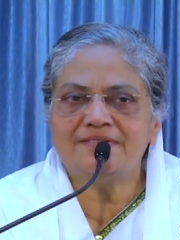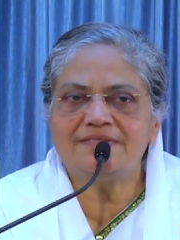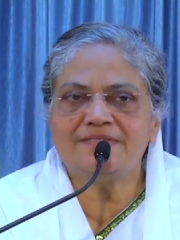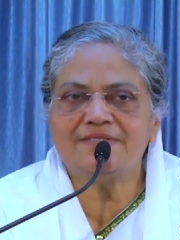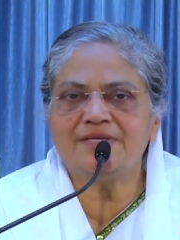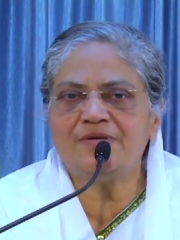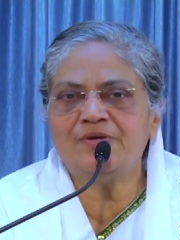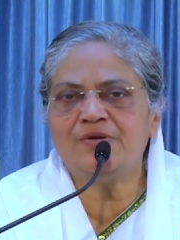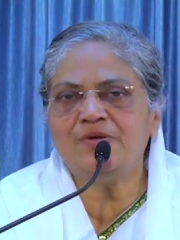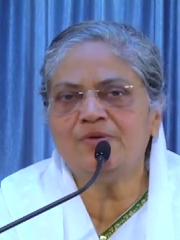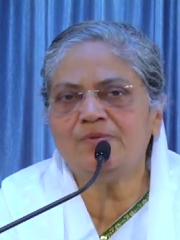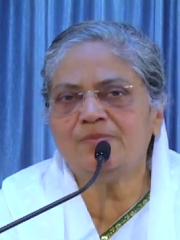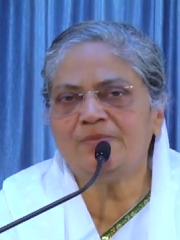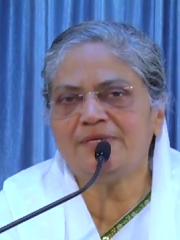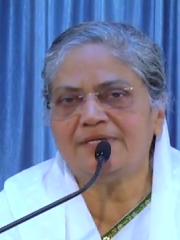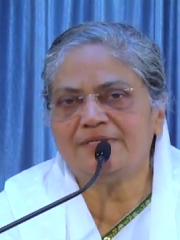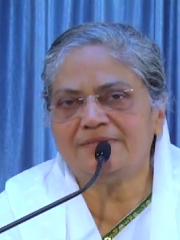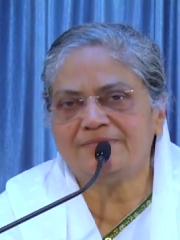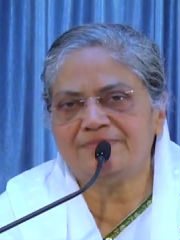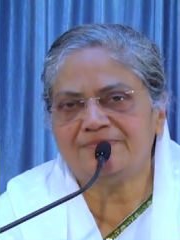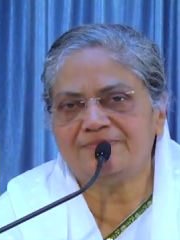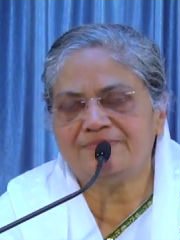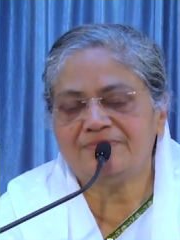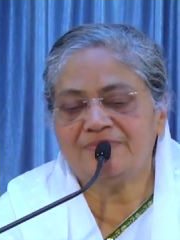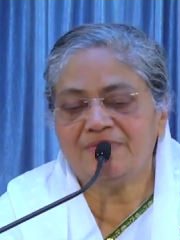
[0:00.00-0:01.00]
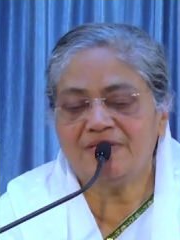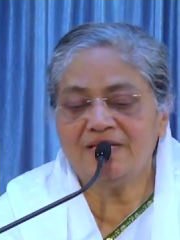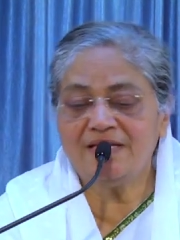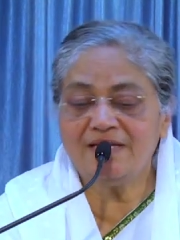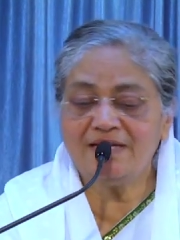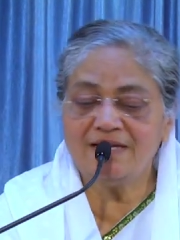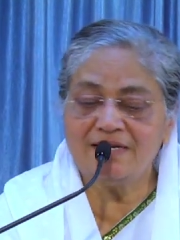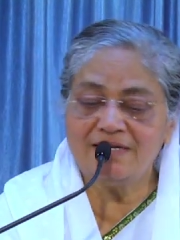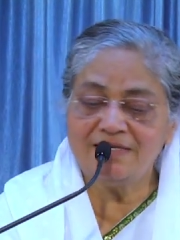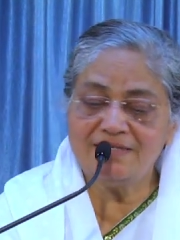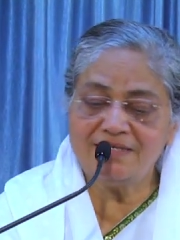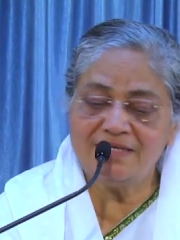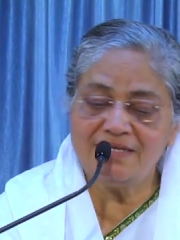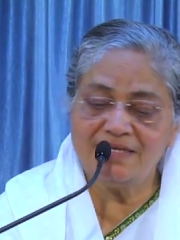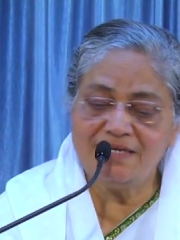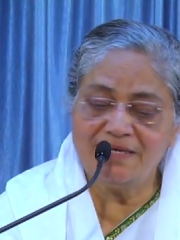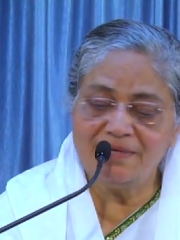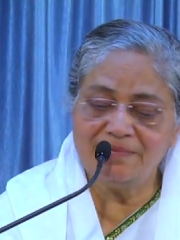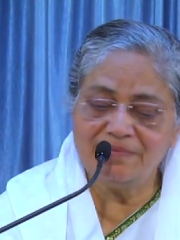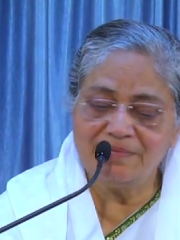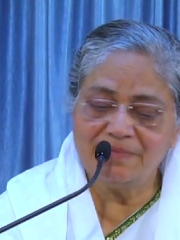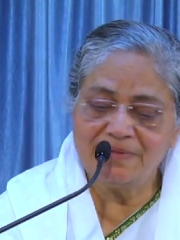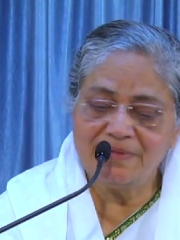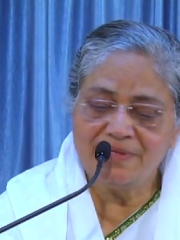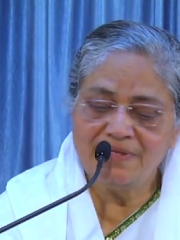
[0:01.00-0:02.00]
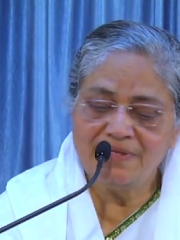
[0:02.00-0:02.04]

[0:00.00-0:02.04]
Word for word: ఇస్ ఎ హ్యూమన్ హీ కాంట్ హెల్ప్